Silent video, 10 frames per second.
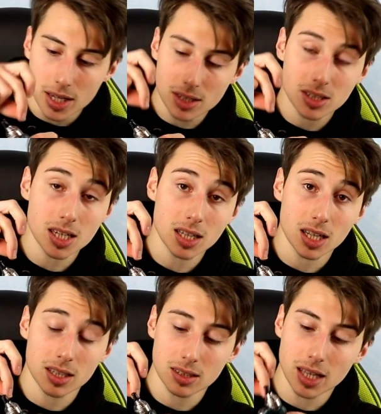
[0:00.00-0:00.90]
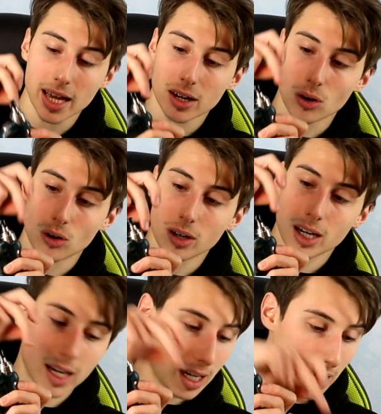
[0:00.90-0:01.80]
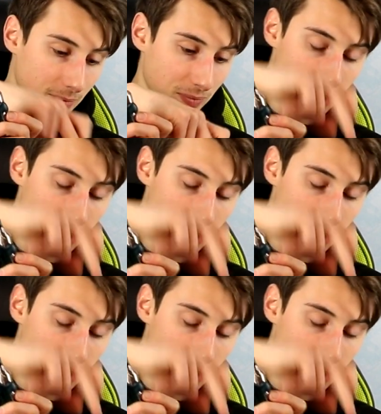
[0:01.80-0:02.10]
inserite all'interno la,